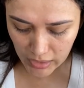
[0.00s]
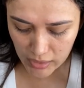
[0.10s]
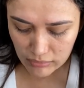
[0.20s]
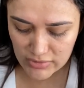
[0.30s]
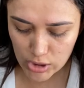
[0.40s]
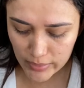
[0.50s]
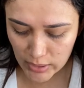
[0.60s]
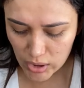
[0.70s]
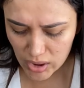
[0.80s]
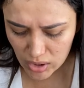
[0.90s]
mi sobrino
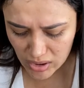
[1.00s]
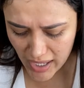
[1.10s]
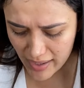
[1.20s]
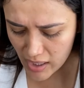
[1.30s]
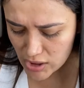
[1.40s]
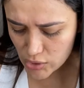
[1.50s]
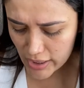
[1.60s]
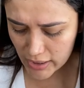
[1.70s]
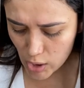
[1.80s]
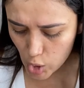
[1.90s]
dijo nada, yo ya
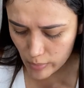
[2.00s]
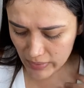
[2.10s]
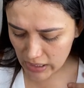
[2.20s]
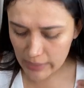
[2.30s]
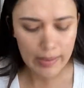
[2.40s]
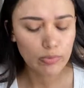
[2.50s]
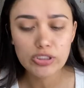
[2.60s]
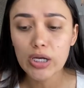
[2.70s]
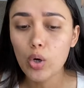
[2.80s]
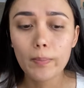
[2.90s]
quiero comer, vamos
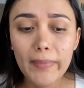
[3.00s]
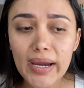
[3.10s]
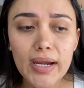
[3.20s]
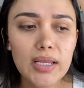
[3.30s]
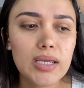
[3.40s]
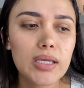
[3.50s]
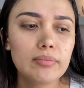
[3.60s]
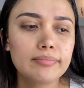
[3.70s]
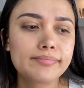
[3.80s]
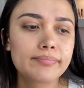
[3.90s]
a comer y
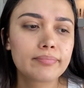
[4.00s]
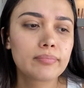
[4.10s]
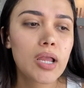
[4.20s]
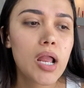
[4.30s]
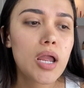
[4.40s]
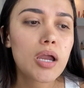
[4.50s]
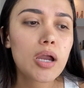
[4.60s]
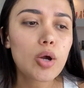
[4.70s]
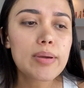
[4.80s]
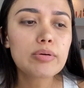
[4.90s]

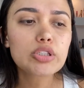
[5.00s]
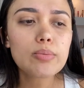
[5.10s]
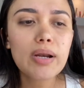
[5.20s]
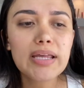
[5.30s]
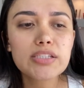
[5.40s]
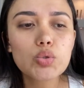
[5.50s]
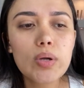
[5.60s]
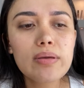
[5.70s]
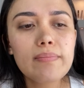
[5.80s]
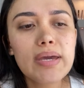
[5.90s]
comimos como a las
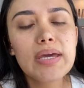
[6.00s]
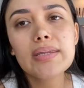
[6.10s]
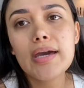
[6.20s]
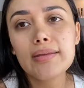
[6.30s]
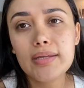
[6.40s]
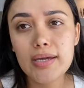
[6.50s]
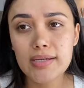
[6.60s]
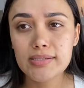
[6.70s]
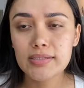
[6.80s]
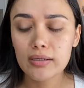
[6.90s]
9 y media,
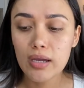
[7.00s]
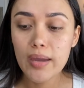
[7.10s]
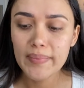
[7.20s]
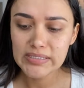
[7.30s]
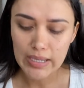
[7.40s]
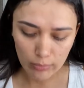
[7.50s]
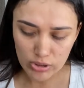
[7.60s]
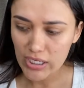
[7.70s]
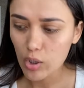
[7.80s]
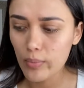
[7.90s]
10, empezamos
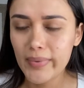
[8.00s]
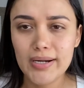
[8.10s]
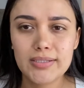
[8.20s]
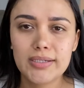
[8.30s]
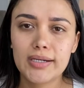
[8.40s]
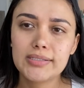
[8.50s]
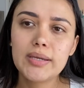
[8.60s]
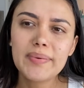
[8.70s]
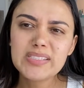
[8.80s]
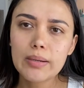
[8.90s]
a comer, chicas, ya
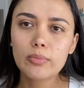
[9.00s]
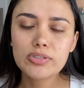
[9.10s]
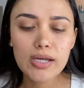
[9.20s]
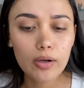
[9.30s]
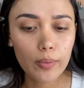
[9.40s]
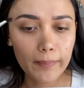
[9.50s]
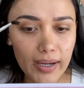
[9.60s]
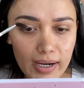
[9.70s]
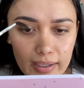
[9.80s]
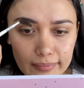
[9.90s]
empezamos a
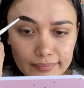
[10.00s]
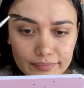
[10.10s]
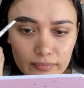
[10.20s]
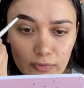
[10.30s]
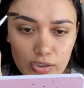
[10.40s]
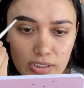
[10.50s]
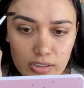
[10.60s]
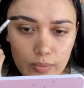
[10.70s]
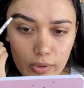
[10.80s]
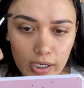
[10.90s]
comer, entonces
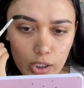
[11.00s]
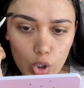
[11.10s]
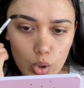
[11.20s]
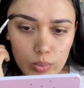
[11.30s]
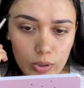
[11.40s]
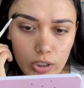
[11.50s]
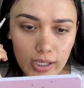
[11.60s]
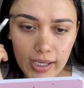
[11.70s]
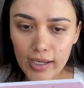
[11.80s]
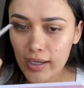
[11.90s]
como que no hubo que